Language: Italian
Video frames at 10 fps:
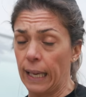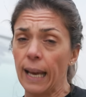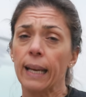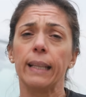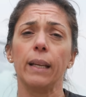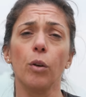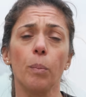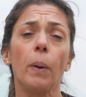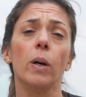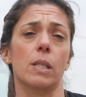e anche dei
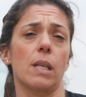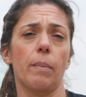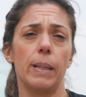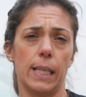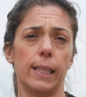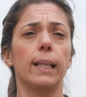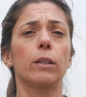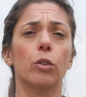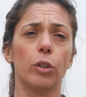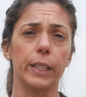composti a base di
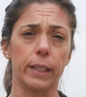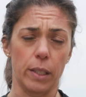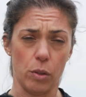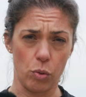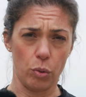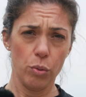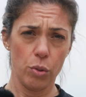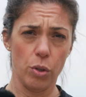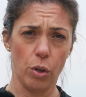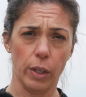elettroliti in
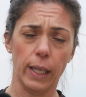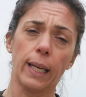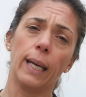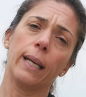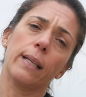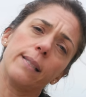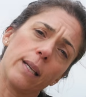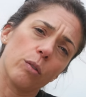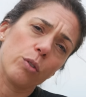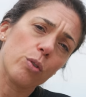soluzione che
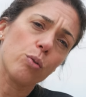siano di